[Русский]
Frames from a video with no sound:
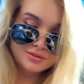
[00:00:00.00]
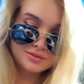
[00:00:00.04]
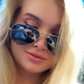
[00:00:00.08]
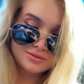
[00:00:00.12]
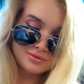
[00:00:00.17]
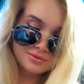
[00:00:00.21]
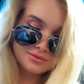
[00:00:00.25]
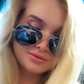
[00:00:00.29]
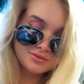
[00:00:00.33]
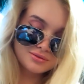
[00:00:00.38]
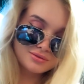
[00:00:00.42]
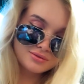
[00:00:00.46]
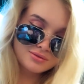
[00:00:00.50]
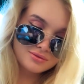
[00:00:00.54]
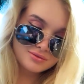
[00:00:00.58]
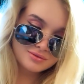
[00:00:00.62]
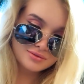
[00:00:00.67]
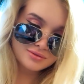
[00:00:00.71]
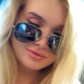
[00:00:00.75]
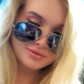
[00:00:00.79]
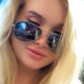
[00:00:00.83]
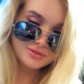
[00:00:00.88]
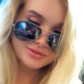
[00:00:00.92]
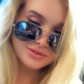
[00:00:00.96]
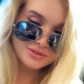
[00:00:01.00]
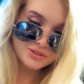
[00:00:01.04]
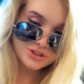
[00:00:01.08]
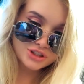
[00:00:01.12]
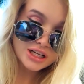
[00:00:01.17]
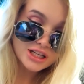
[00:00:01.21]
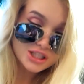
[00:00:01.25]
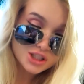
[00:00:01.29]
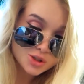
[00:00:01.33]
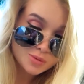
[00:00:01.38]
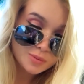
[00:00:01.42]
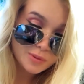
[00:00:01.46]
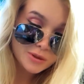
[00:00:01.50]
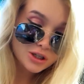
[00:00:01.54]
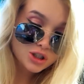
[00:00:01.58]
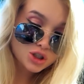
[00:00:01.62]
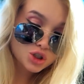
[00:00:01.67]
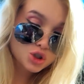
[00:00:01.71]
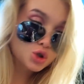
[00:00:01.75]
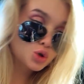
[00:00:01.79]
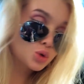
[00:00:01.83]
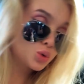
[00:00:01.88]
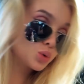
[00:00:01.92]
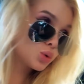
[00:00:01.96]
пили опрос, давай. Сейчас
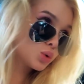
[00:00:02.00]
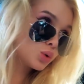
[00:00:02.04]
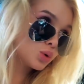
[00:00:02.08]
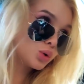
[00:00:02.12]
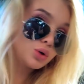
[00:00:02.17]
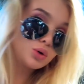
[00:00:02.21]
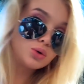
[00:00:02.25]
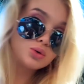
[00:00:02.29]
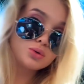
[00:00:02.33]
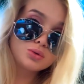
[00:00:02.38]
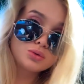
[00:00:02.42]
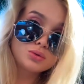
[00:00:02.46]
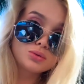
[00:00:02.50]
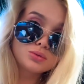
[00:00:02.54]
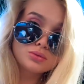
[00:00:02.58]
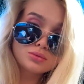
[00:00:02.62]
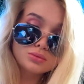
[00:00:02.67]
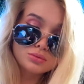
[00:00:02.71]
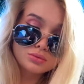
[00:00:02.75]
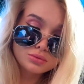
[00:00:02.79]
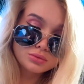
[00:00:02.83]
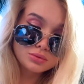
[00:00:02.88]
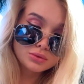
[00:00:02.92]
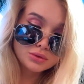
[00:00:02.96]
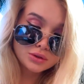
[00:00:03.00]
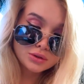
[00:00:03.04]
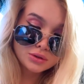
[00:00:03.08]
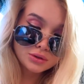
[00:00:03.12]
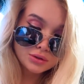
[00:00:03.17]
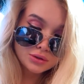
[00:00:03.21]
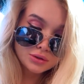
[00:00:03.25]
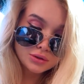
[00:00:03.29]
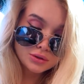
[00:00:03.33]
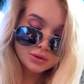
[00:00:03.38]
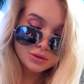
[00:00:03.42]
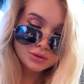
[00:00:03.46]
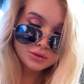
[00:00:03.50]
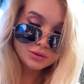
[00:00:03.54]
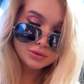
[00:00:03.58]
спрошу. Давай, что ты спросишь?